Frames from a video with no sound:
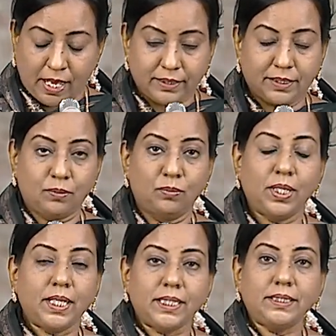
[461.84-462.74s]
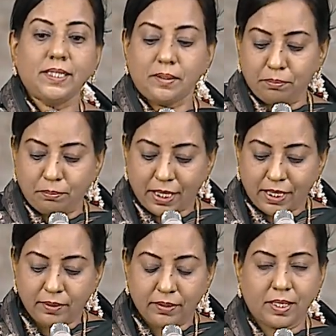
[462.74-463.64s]
அந்த உலகத்தின்
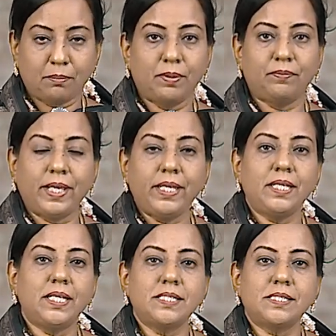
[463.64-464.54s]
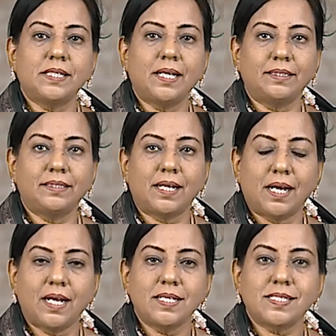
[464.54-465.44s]
மேல் நம்ம வைக்கின்ற அந்த
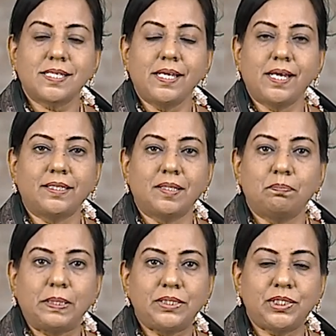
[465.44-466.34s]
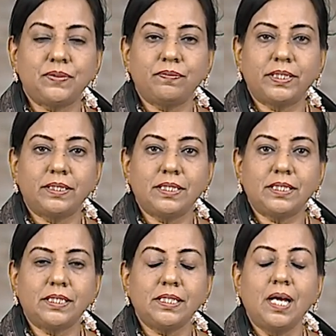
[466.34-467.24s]
ஆசை அந்த பற்று வந்து
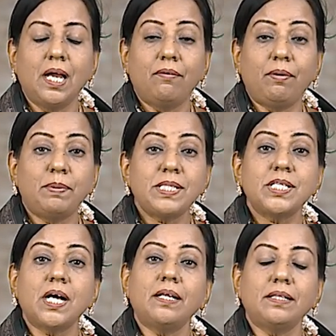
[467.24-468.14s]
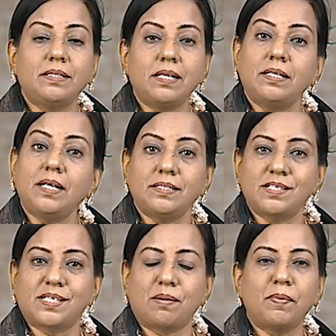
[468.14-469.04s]
விபச்சாரத்திற்கு அது
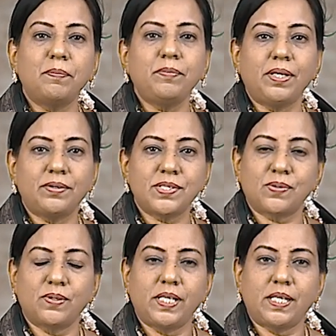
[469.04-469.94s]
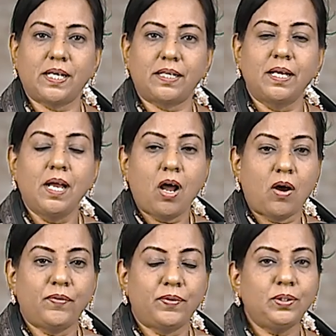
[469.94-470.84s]
சமம் என்று சொல்லுகிறார்
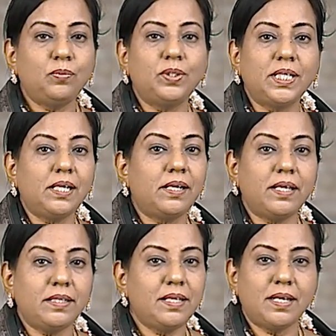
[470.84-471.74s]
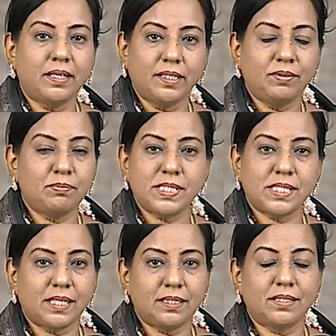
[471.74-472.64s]
அவர் வந்து உடல் ரீதியான
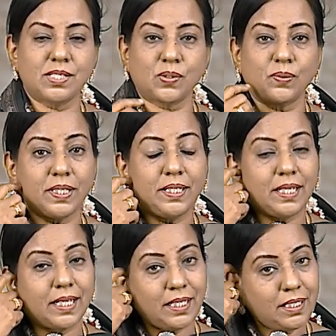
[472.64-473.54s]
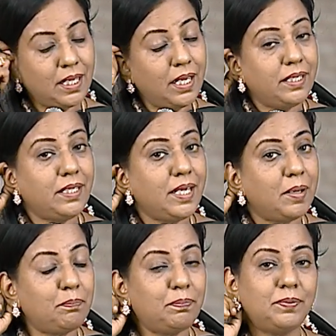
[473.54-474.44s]
விபச்சாரத்தை சொல்லலை நீ
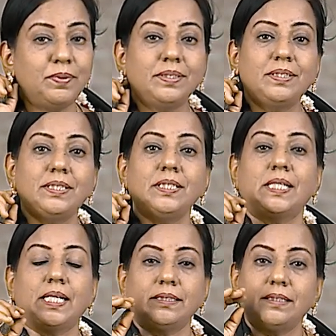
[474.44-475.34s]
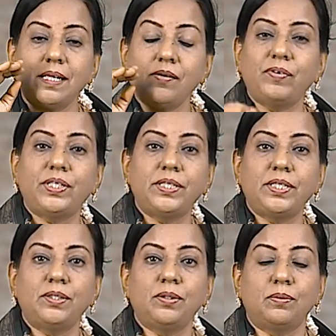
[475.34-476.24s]
எப்போ வந்து கத்தரை
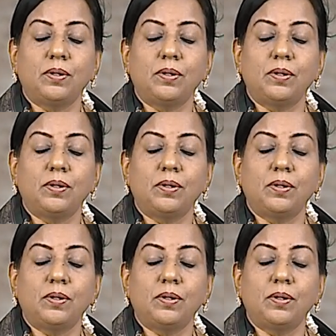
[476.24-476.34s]
விட்டுட்டு